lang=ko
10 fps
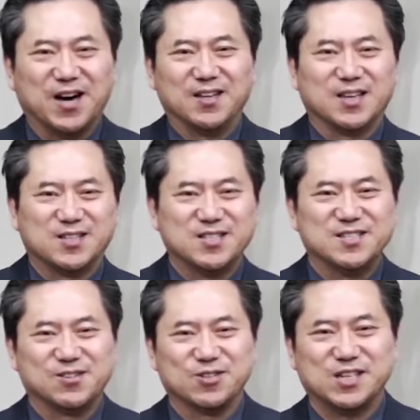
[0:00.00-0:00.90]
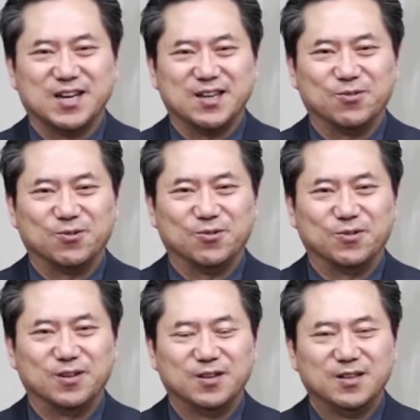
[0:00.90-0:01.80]
이게 쓰는 것이 아니고
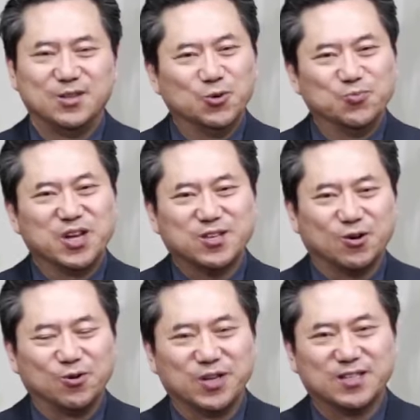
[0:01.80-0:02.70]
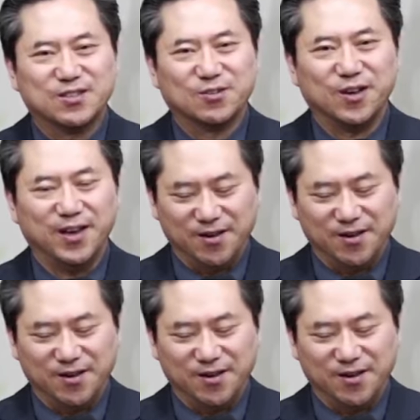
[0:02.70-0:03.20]
이 논문의 결론이 그거예요.